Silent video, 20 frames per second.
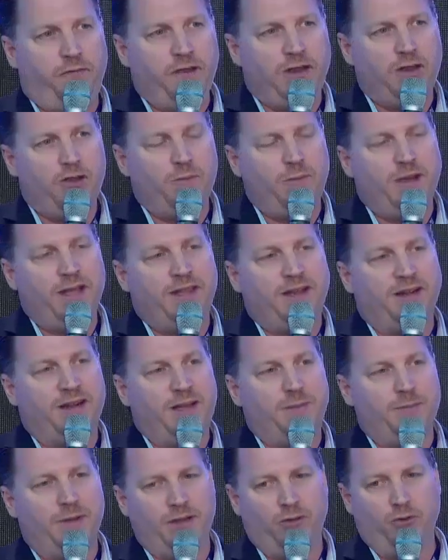de le mettre dans
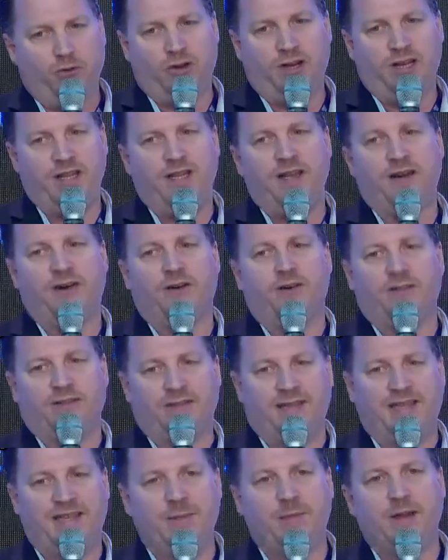les mains de nos clients
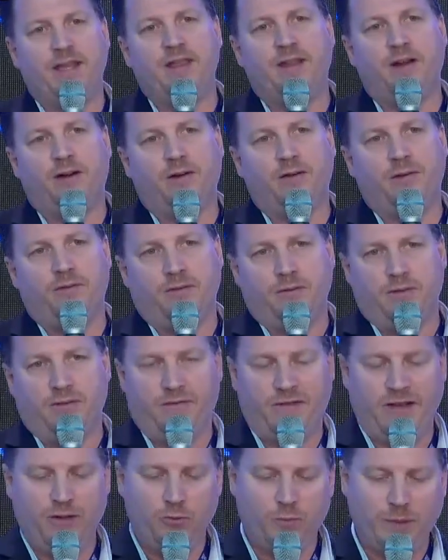dès maintenant
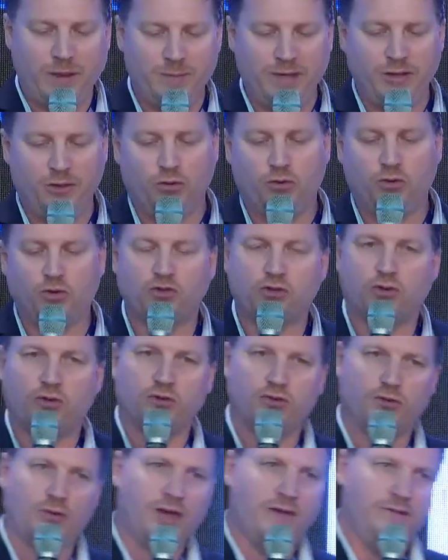va nous permettre de
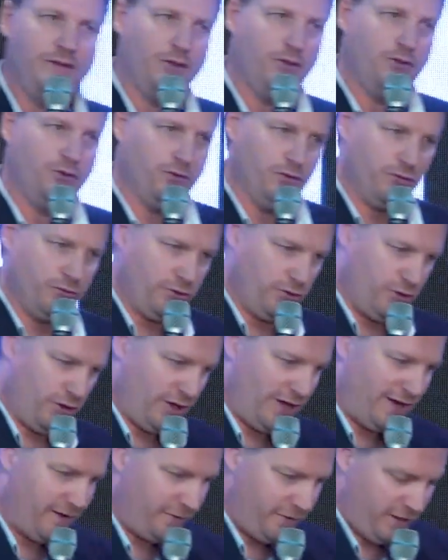construire avec eux
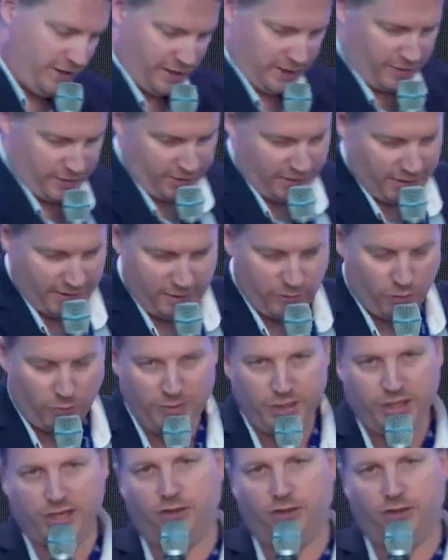l'avenir et leur métier de